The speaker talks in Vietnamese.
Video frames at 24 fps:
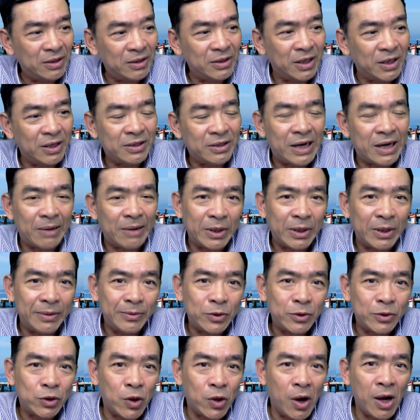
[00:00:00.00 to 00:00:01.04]
những cái trạm kiểm
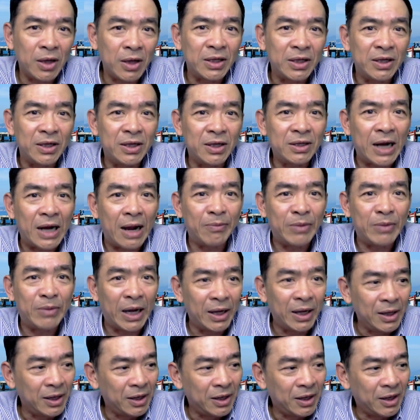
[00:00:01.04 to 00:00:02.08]
soát những cái trạm mà
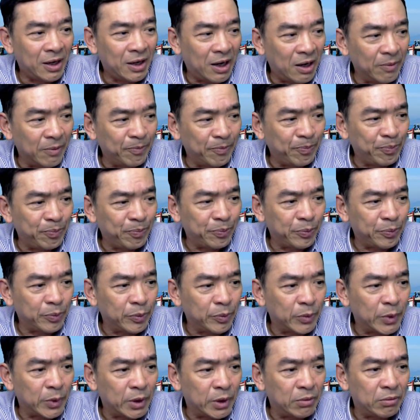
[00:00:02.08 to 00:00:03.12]

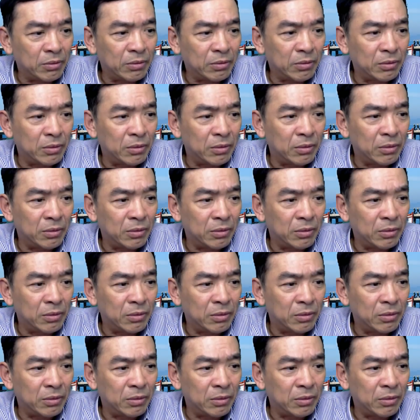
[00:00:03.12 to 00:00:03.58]
um,